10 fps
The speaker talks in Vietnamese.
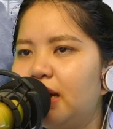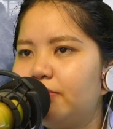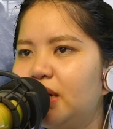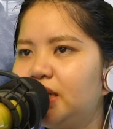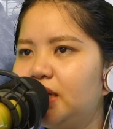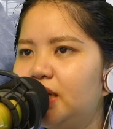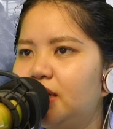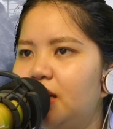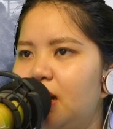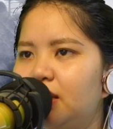Thả mắt nhìn
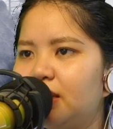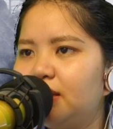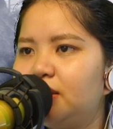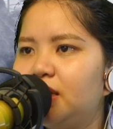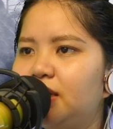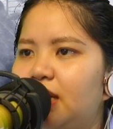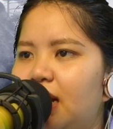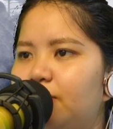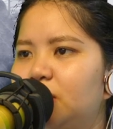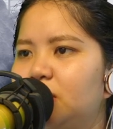đi, thành trì
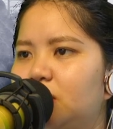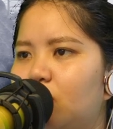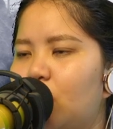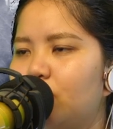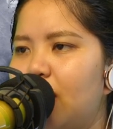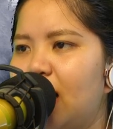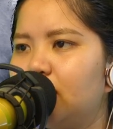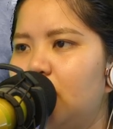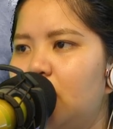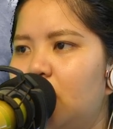đã là 10 không còn
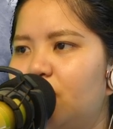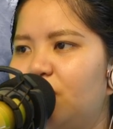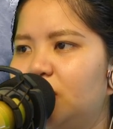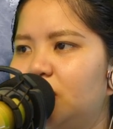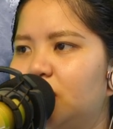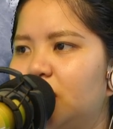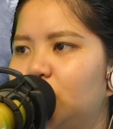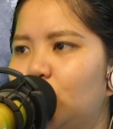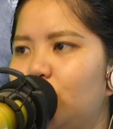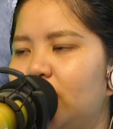3, hơn phần nửa
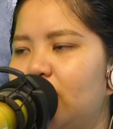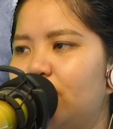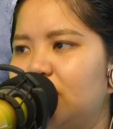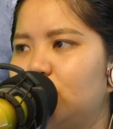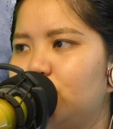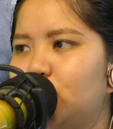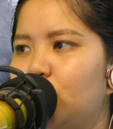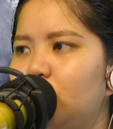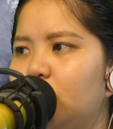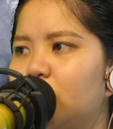kiến trúc đều đã sụp
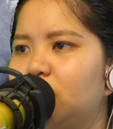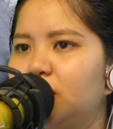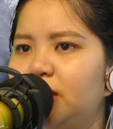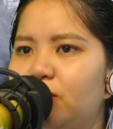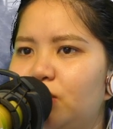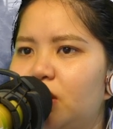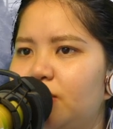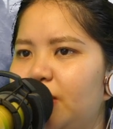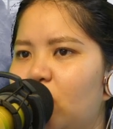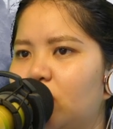xuống, có rất nhiều
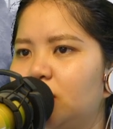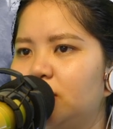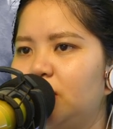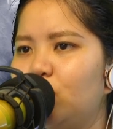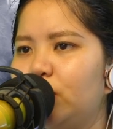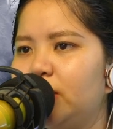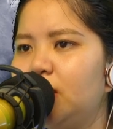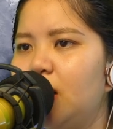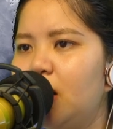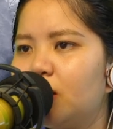nơi bị ngọn lửa thiêu
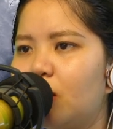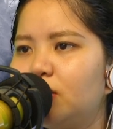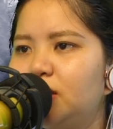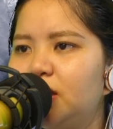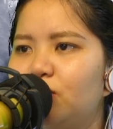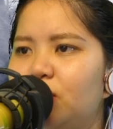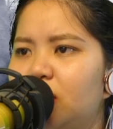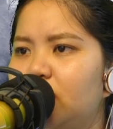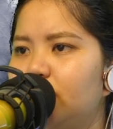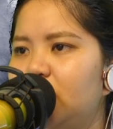hủy, có rất nhiều
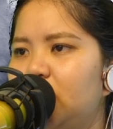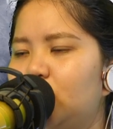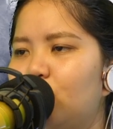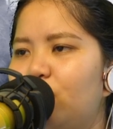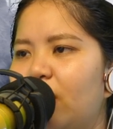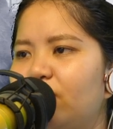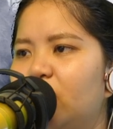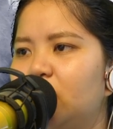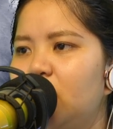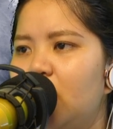nơi bị dị thú
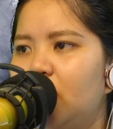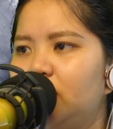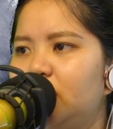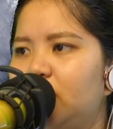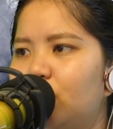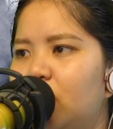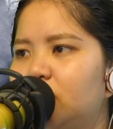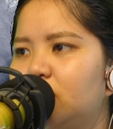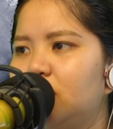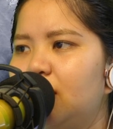phá vỡ, nhưng nhiều
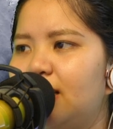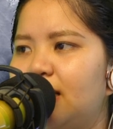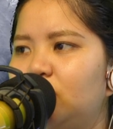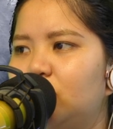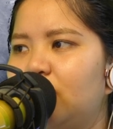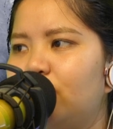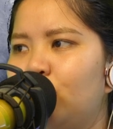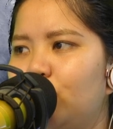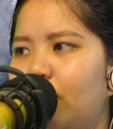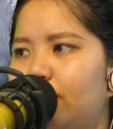hơn nữa là đã trở
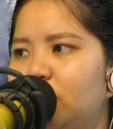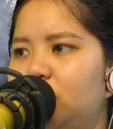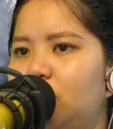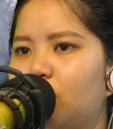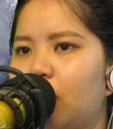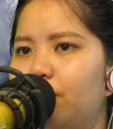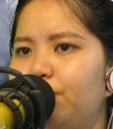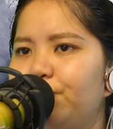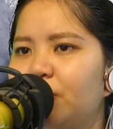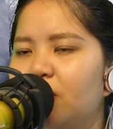thành bụi bặm ở dưới độc
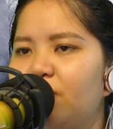cấm.